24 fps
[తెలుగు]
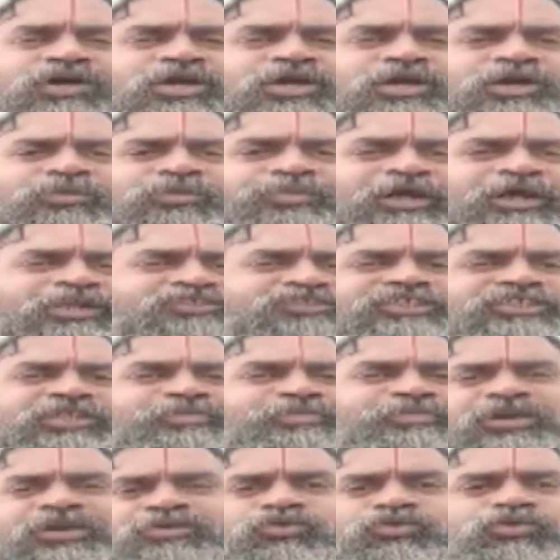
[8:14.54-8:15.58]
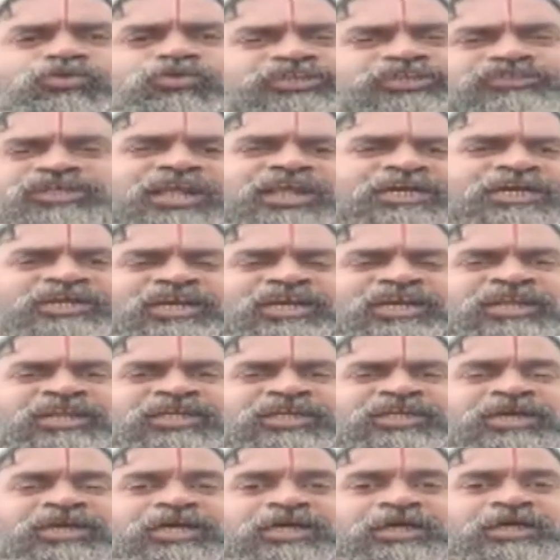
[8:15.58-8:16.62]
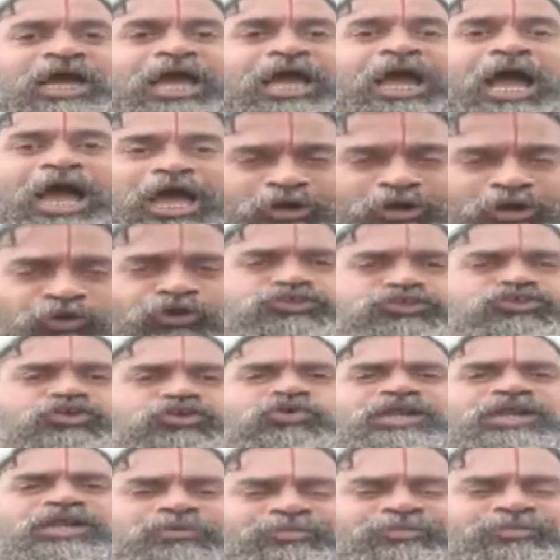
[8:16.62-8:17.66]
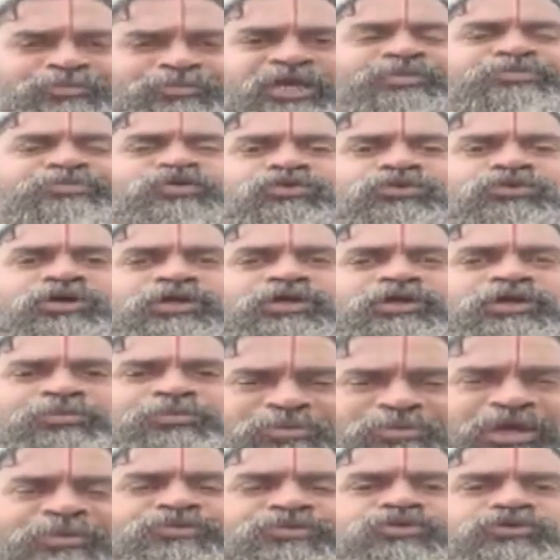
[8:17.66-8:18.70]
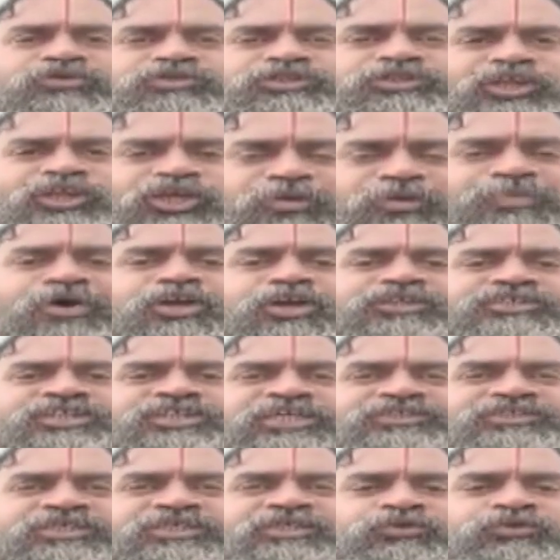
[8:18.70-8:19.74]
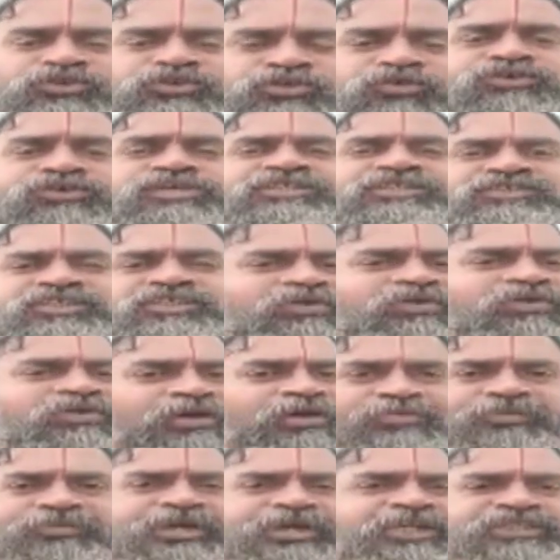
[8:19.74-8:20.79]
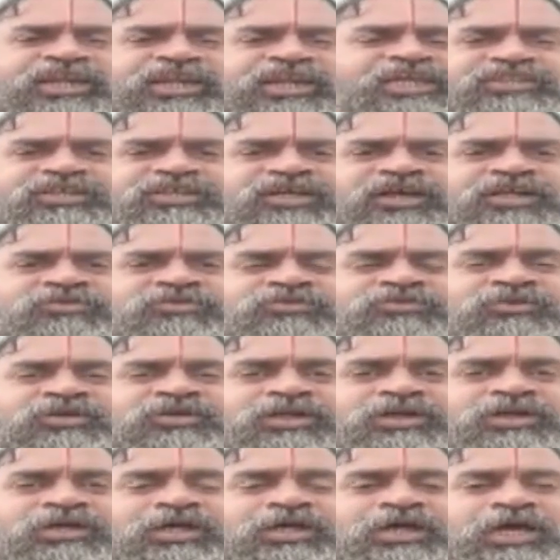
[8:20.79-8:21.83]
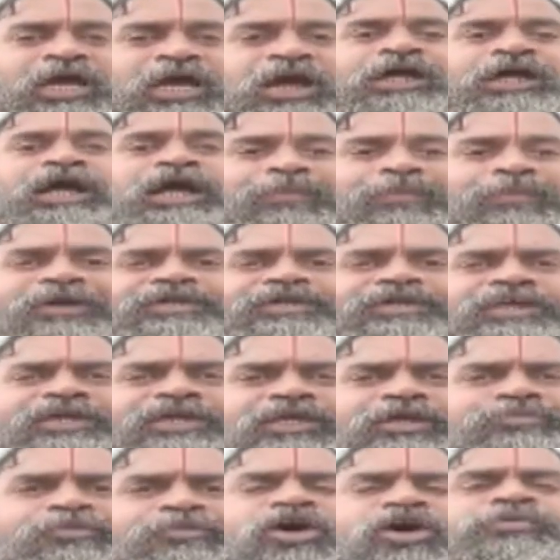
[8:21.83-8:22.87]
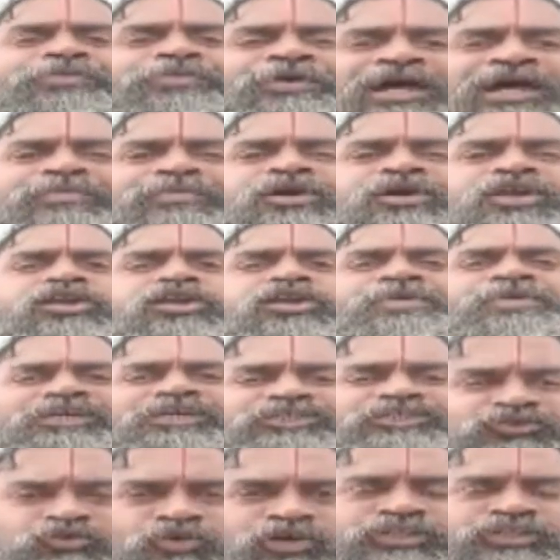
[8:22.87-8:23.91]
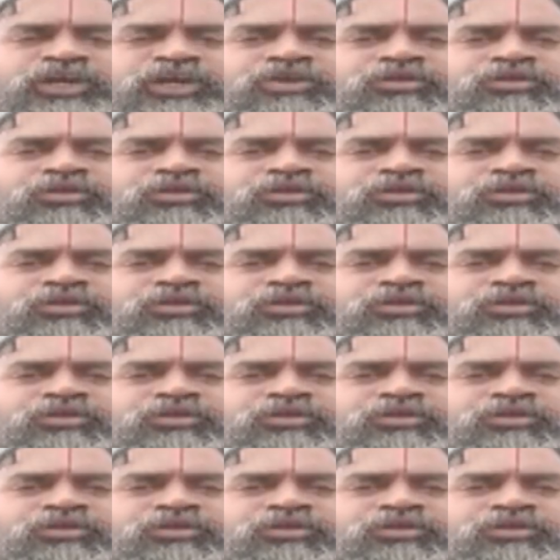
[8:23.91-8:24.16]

పరిస్థితి మనం ఊహించనక్కర్లే ఆ రోజు కూడా మేము మేము తిరుగుబాటు చేసి యుద్ధం చేసాం మీకు తెలియదు కాదు కాబట్టి మాకు బ్రాహ్మణులు మా సోదరులు